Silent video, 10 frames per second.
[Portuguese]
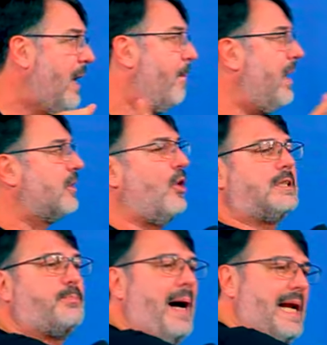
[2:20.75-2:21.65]
mandou
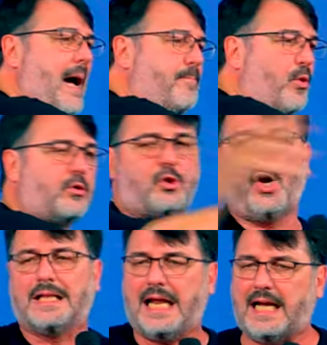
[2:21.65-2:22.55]
espalhar por
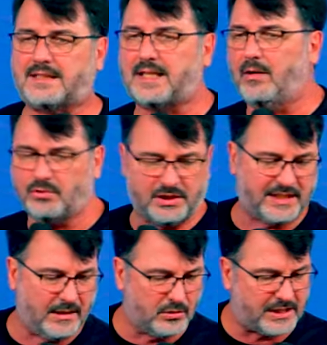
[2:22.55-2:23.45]
toda a nação,
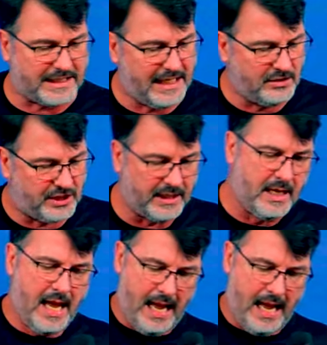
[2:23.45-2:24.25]
dizendo o seguinte: